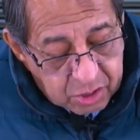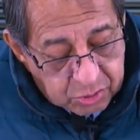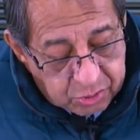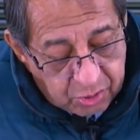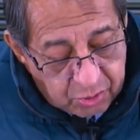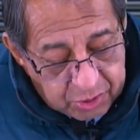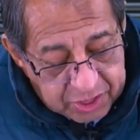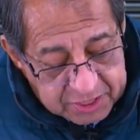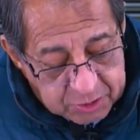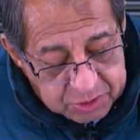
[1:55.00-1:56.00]
Todo
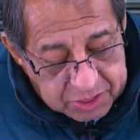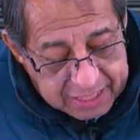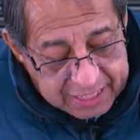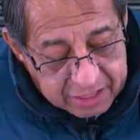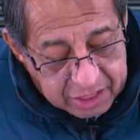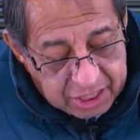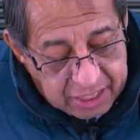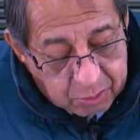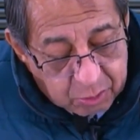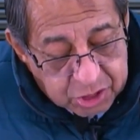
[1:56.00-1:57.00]
esto es el
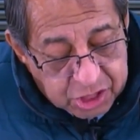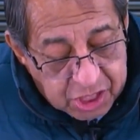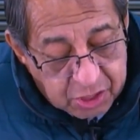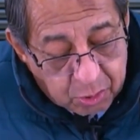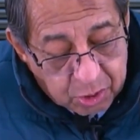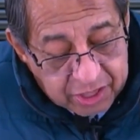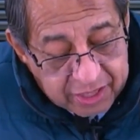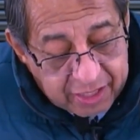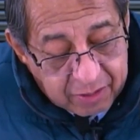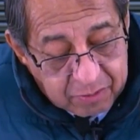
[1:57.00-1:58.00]
cartílago
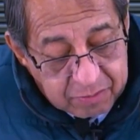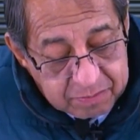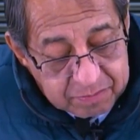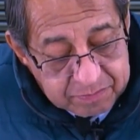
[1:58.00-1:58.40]
tiroideo.